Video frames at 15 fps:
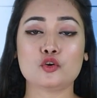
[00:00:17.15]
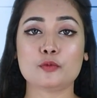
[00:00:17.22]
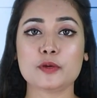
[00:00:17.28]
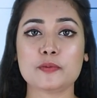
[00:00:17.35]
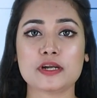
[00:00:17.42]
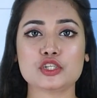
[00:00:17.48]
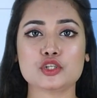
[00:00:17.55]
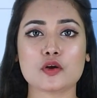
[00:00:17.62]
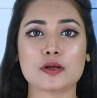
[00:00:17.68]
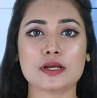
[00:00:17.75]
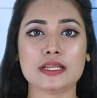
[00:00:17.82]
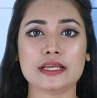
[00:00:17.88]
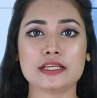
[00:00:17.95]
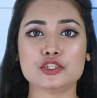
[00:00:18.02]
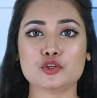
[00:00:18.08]
রবিবার
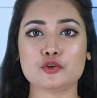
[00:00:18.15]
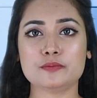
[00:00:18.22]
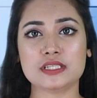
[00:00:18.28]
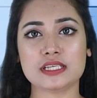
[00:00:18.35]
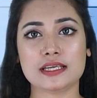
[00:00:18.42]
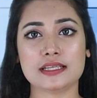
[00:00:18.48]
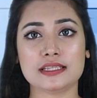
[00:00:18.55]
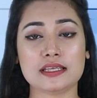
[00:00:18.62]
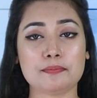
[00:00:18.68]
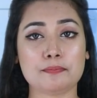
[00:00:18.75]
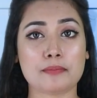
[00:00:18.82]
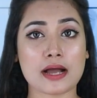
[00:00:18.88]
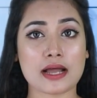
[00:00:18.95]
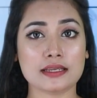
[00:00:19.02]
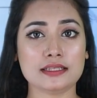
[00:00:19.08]
সকালে সবজি খেতে
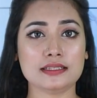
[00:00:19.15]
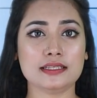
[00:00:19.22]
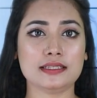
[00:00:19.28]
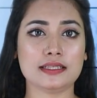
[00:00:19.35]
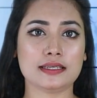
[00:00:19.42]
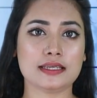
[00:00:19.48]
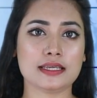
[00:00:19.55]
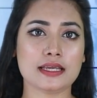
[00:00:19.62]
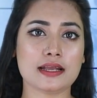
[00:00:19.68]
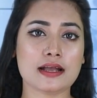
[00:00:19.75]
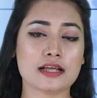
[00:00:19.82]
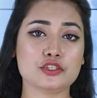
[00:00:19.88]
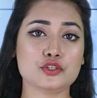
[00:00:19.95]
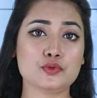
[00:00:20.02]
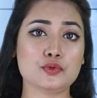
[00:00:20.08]
পানি দিতে গিয়ে
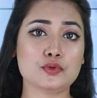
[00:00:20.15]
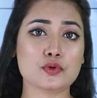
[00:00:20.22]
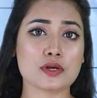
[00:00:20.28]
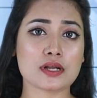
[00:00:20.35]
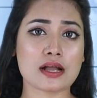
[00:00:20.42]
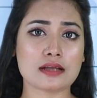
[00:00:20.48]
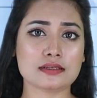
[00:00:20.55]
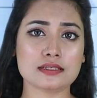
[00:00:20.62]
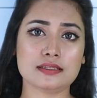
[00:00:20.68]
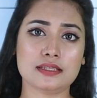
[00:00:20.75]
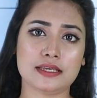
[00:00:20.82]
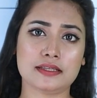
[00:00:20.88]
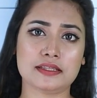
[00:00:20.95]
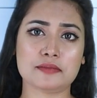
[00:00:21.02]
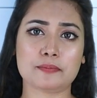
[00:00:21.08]
গাছগুলো কাটা
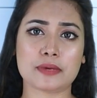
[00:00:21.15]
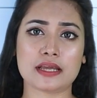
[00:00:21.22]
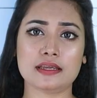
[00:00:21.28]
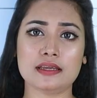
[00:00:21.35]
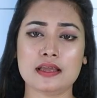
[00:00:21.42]
দেখতে পায়